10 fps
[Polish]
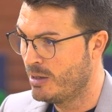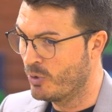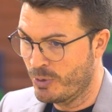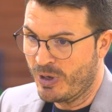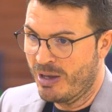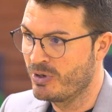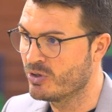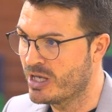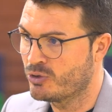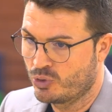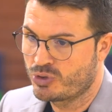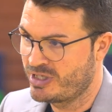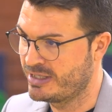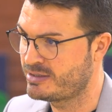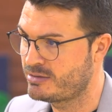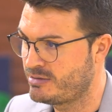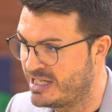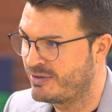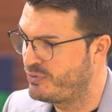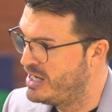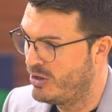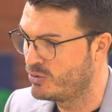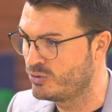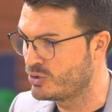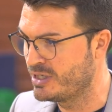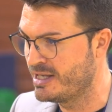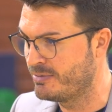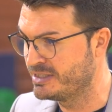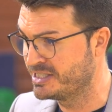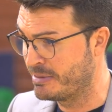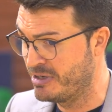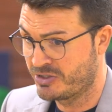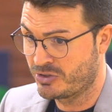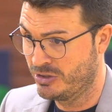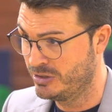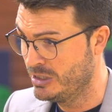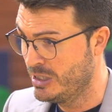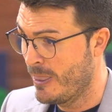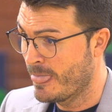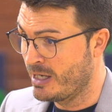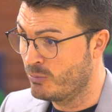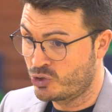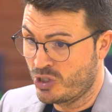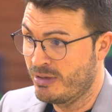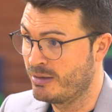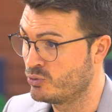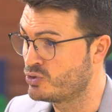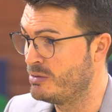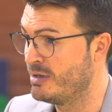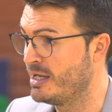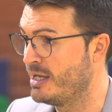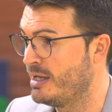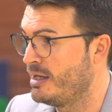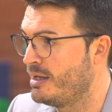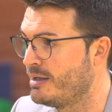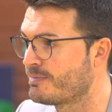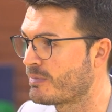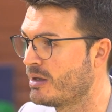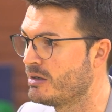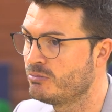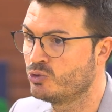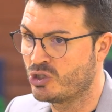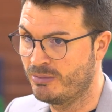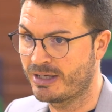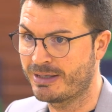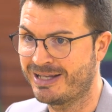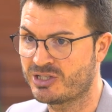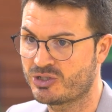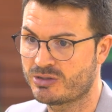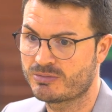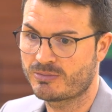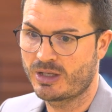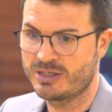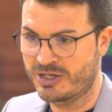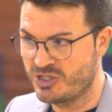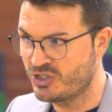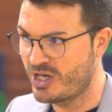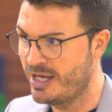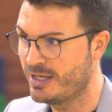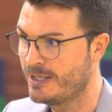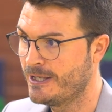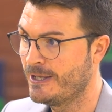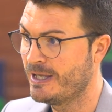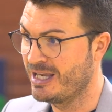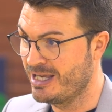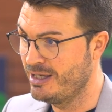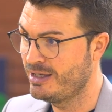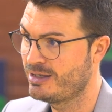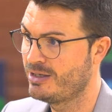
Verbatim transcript: mój plan był, jak jutro jest nasa finał, jutro jest na, na mecz, no. I musimy, musimy, musimy grać jak dzisiaj i